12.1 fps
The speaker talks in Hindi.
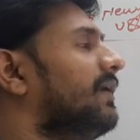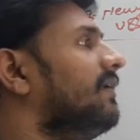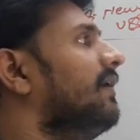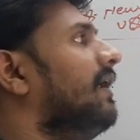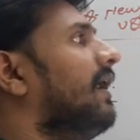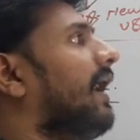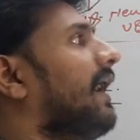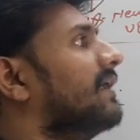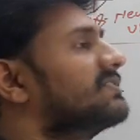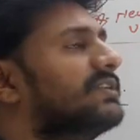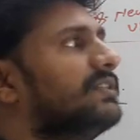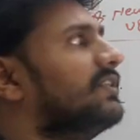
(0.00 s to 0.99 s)
पर
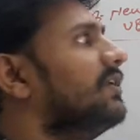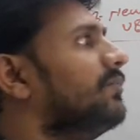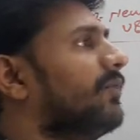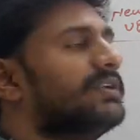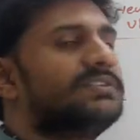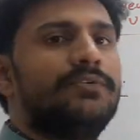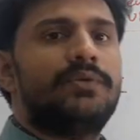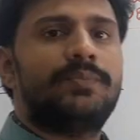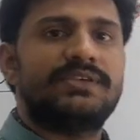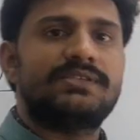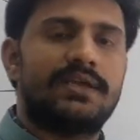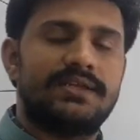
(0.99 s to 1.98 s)
एक्स्ट्रा 3.7
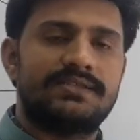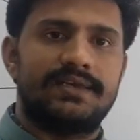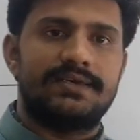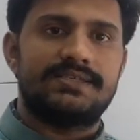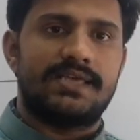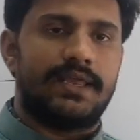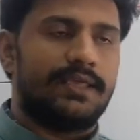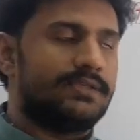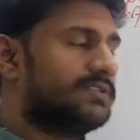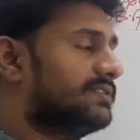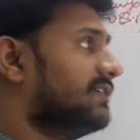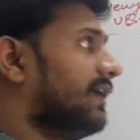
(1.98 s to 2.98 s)
पैसे खर्च करने
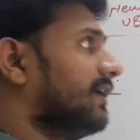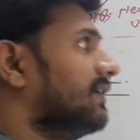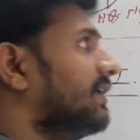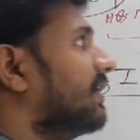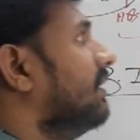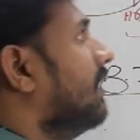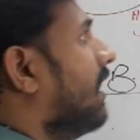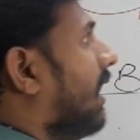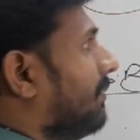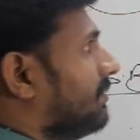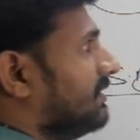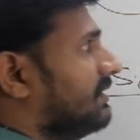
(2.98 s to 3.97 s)
जाएंगे ठीक है
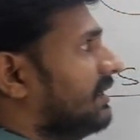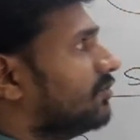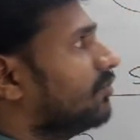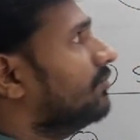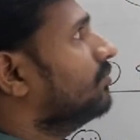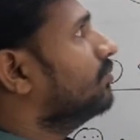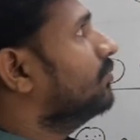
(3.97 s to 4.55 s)
अब ये तो